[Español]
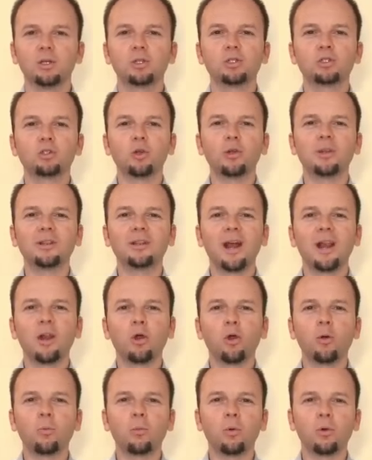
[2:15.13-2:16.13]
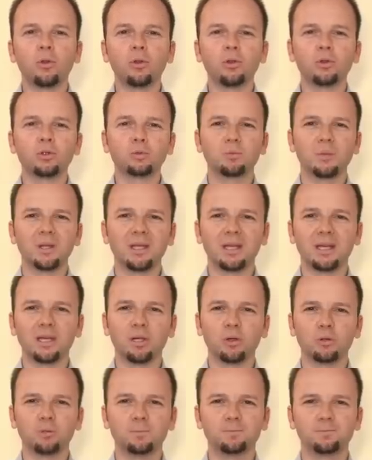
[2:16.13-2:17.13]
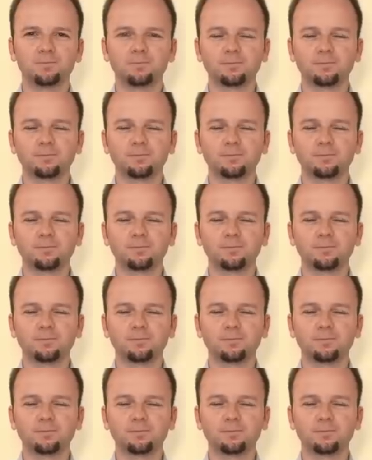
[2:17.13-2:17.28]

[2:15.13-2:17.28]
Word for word: Soy tal como Dios me creó.